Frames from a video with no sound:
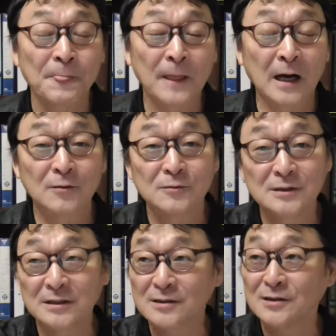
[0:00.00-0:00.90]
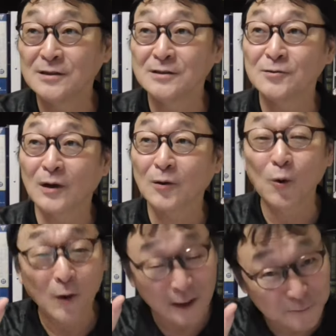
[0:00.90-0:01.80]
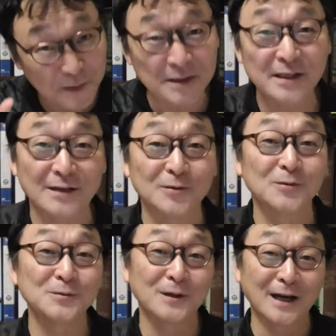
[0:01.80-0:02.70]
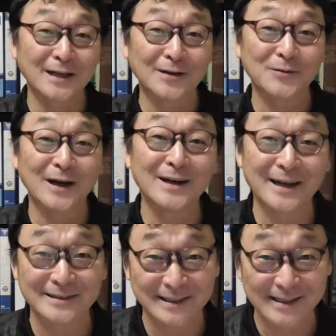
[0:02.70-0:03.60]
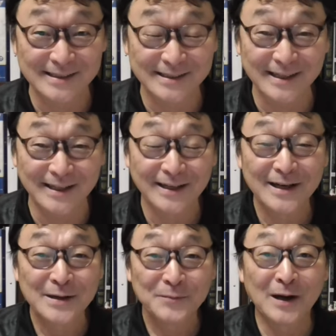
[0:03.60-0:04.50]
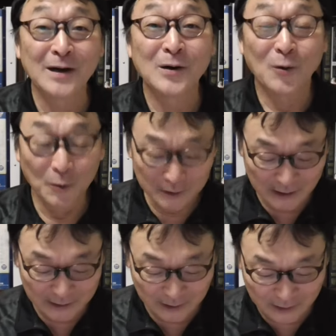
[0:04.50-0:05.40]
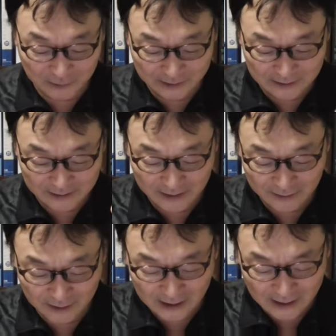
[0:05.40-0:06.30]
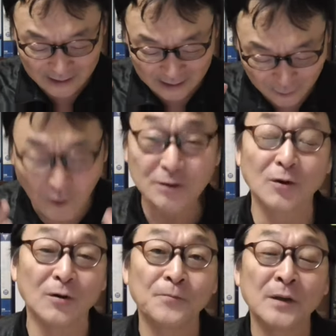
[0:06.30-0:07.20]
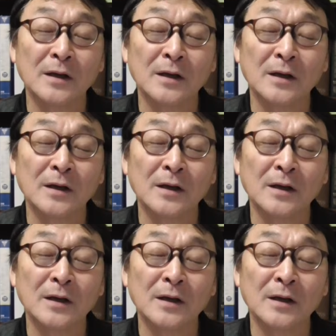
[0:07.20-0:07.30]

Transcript: あの、イエス・キリストはこうあるべきやという彼らの考えに対して、まあ、本来であればですね、彼らこそ、